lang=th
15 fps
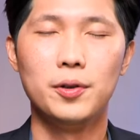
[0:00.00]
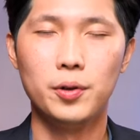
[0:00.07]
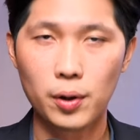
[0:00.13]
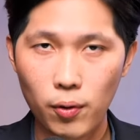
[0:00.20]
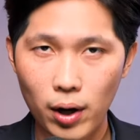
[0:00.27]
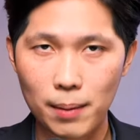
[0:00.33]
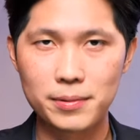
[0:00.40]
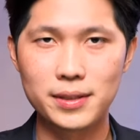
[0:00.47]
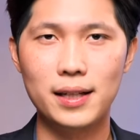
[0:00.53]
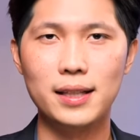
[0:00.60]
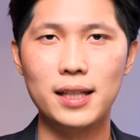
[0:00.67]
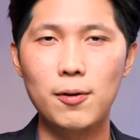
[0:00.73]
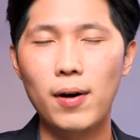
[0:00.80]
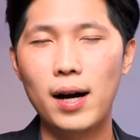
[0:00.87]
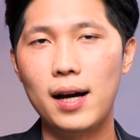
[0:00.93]
ด้วยความเชื่อ
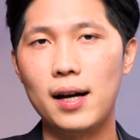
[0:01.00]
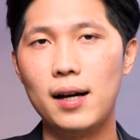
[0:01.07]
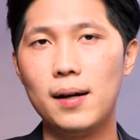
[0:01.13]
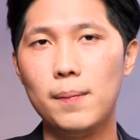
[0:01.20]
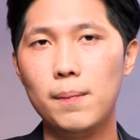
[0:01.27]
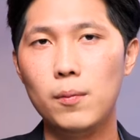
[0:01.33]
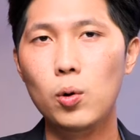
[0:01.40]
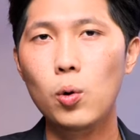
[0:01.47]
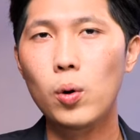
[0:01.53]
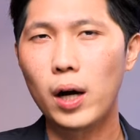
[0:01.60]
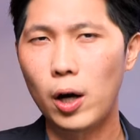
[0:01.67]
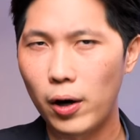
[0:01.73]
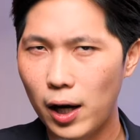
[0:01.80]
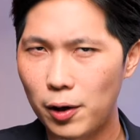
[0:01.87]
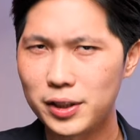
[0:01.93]
ที่ว่าลูกข
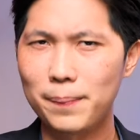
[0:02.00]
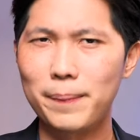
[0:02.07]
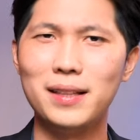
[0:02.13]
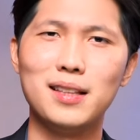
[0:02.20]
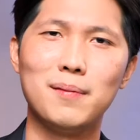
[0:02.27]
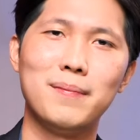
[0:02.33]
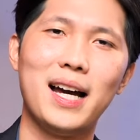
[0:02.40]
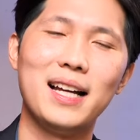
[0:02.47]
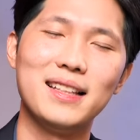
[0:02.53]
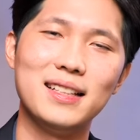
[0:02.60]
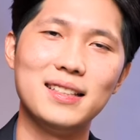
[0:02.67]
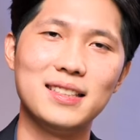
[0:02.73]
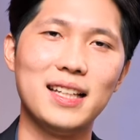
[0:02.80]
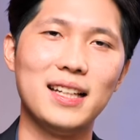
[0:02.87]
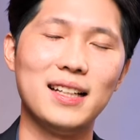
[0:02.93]
องเขาจะเป็นตำนานจ
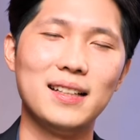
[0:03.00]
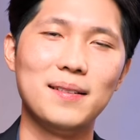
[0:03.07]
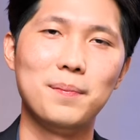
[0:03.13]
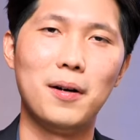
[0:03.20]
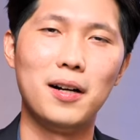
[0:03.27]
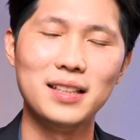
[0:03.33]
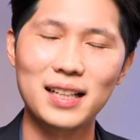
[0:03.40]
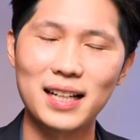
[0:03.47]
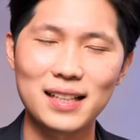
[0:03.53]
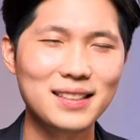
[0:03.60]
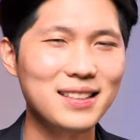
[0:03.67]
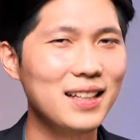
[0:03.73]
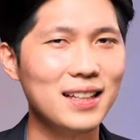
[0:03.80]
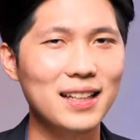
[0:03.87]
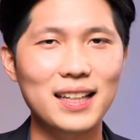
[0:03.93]
ริงๆเพราะฉะนั้น
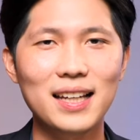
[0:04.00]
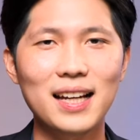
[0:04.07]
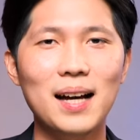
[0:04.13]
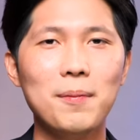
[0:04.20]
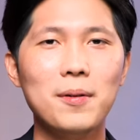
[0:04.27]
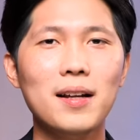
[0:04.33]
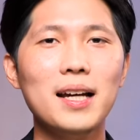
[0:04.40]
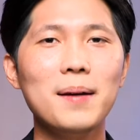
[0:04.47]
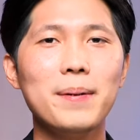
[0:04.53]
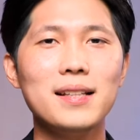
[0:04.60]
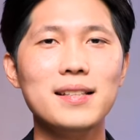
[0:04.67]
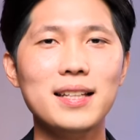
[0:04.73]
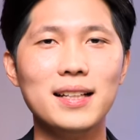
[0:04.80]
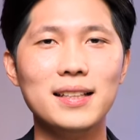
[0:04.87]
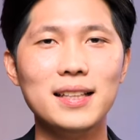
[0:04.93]
สิ่งนี้ครับก็เลยเป็น
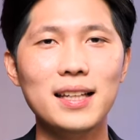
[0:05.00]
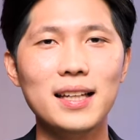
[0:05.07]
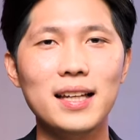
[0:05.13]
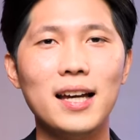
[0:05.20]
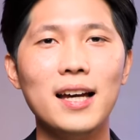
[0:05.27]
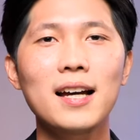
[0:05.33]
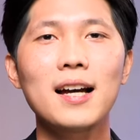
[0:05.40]
สิ่งที่